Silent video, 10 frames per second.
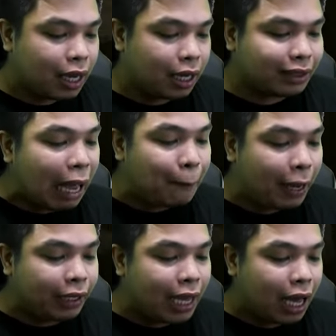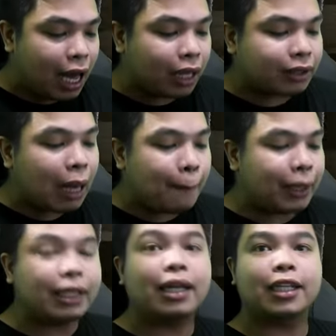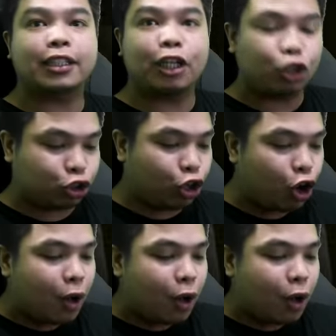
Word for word: Ang tapang niya. Ang tapang niya. Nasa likod ko.